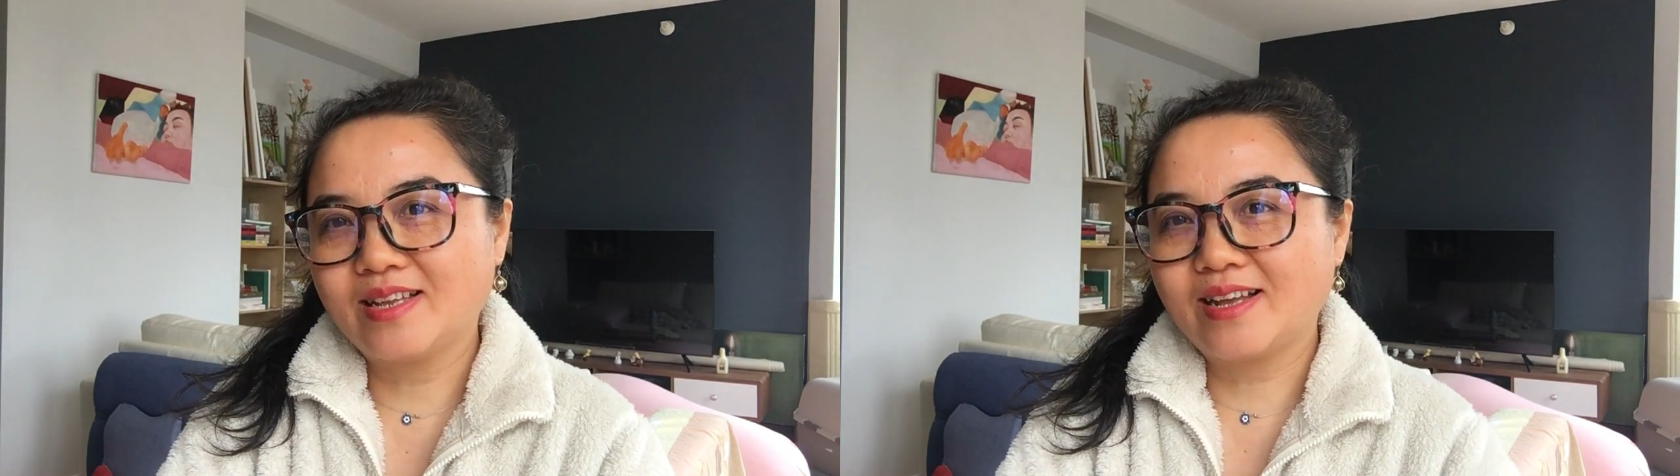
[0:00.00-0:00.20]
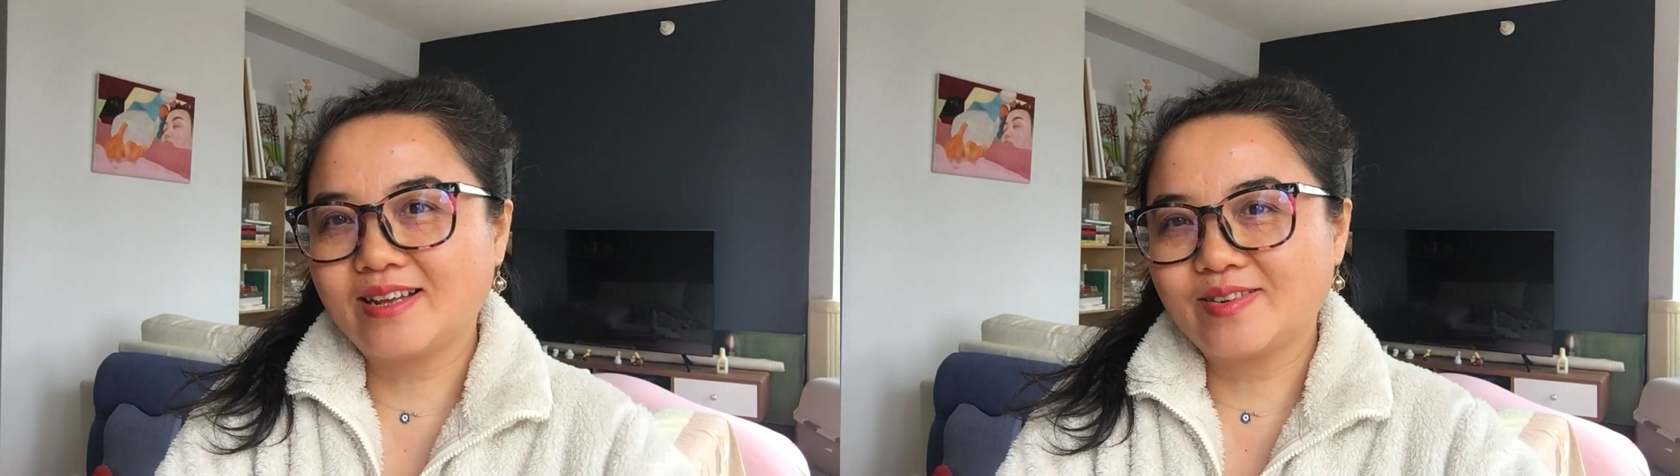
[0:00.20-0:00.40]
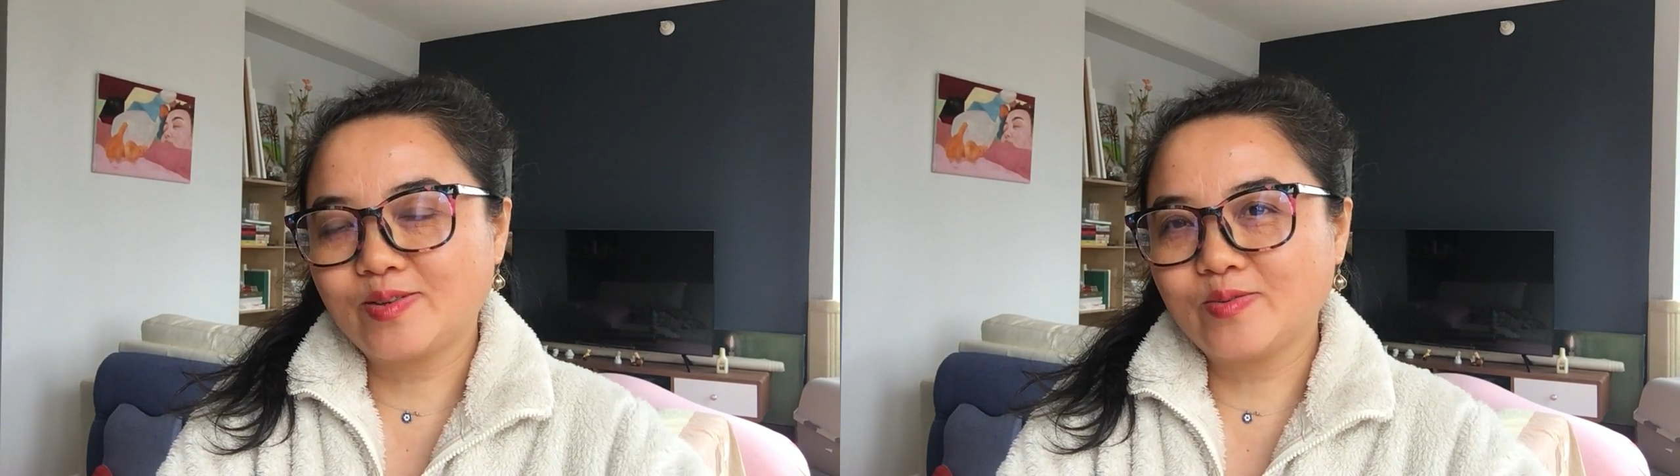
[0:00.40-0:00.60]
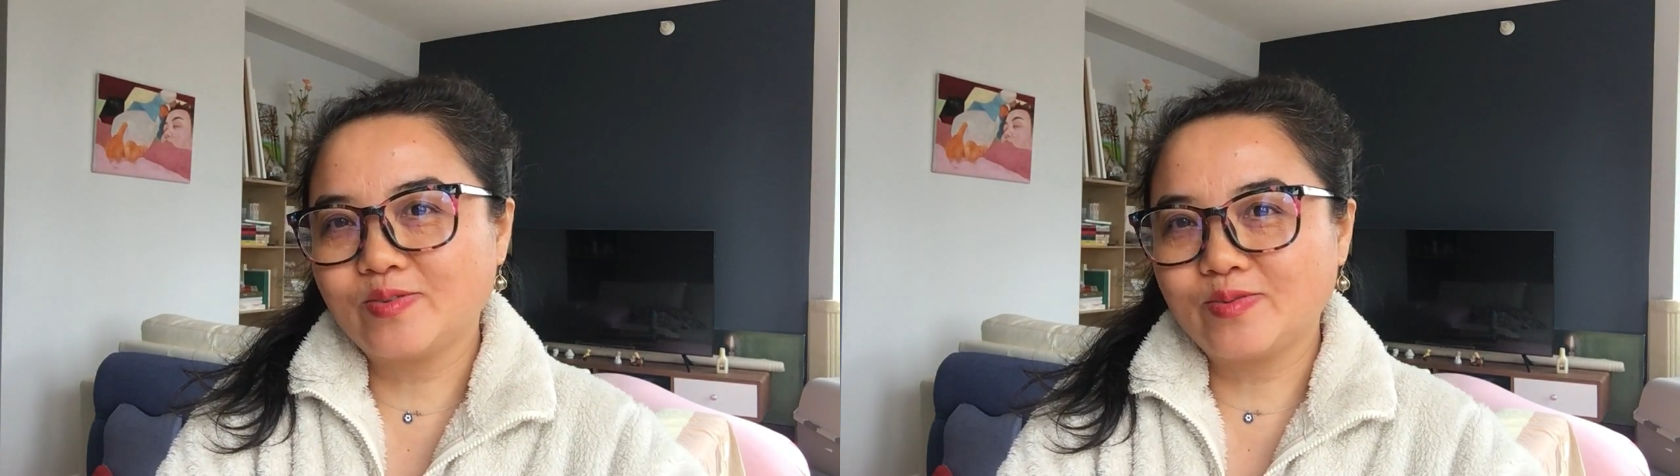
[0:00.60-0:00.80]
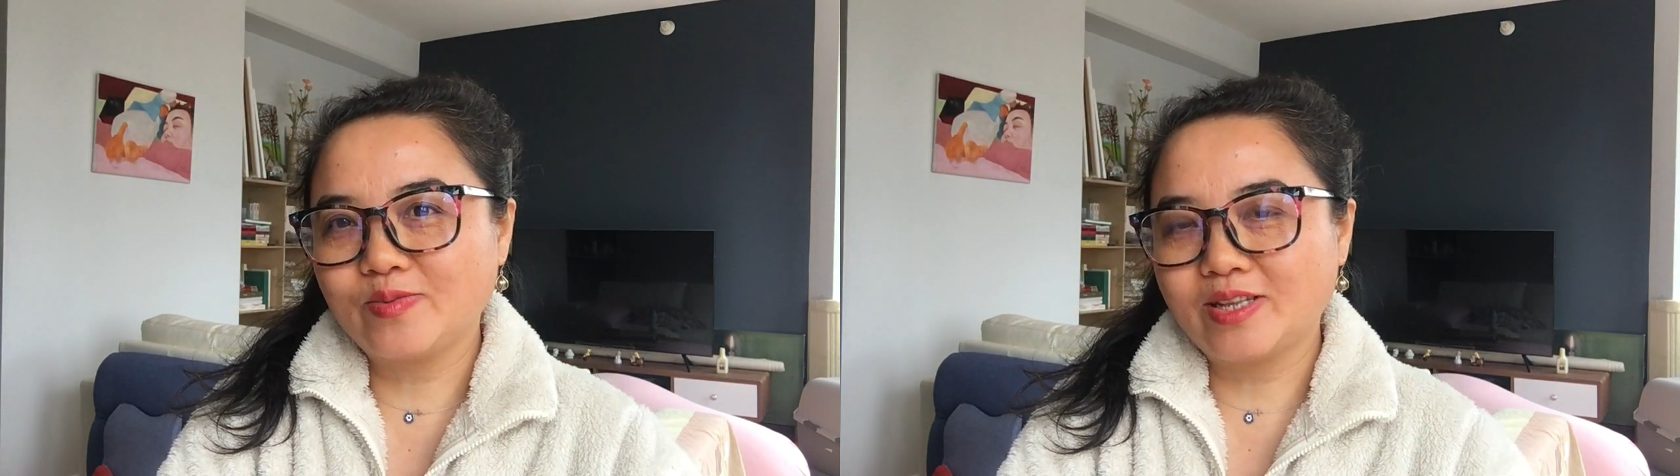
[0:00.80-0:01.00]
啊，就我
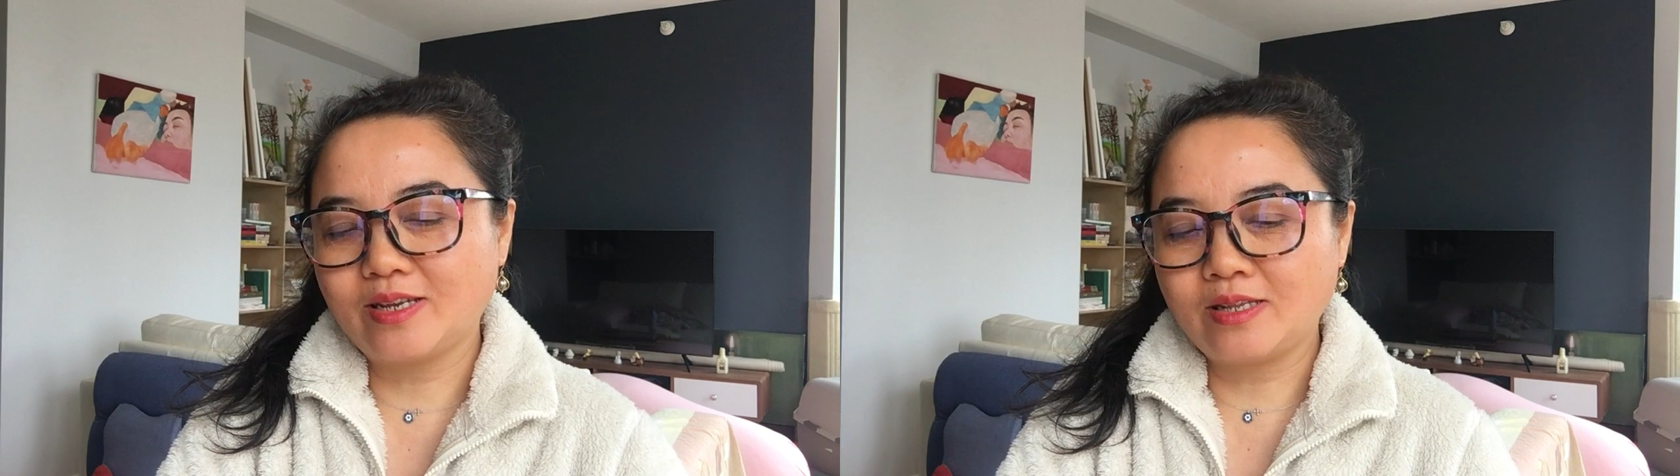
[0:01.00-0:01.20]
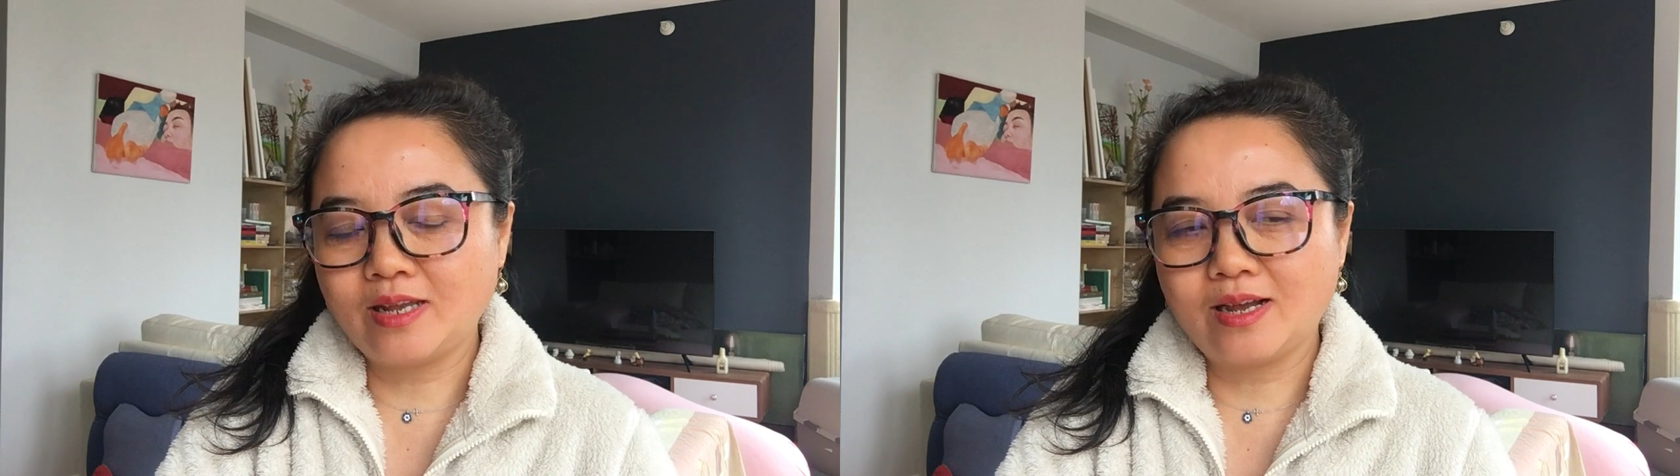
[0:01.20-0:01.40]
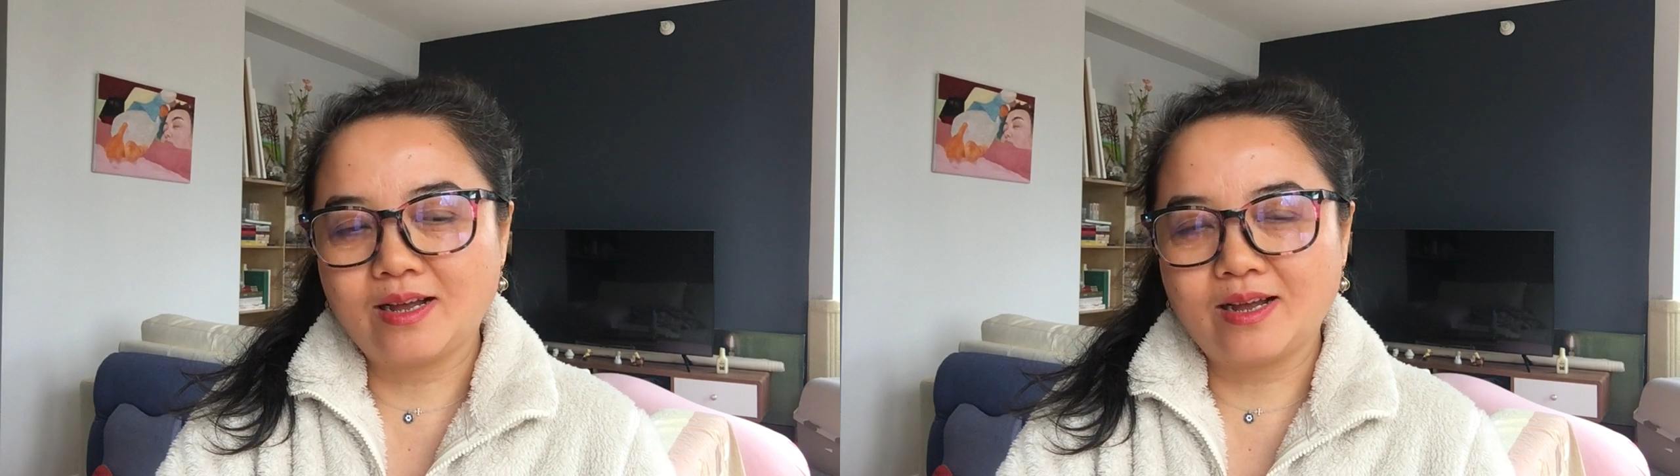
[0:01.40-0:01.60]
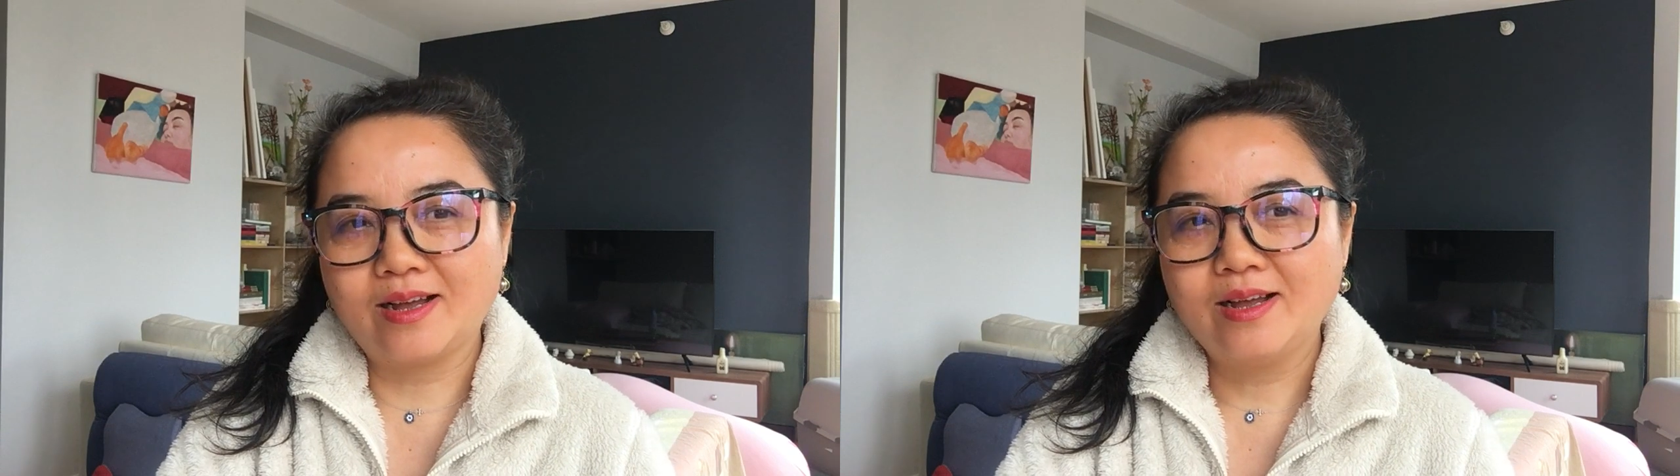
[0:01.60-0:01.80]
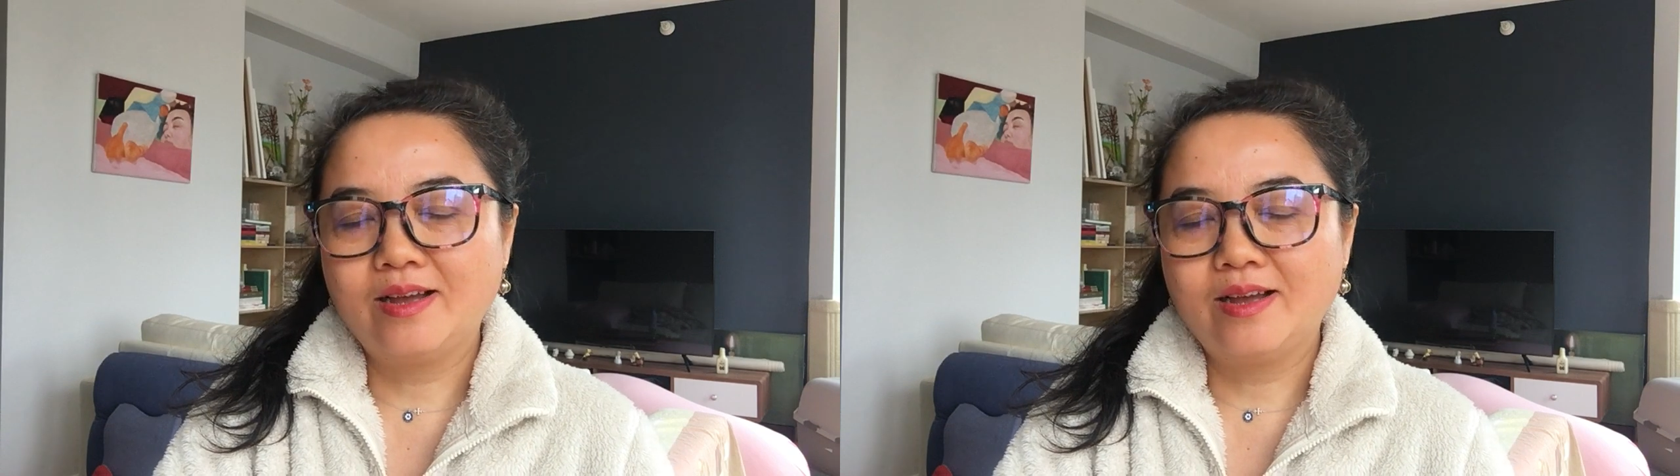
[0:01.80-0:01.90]
我的那个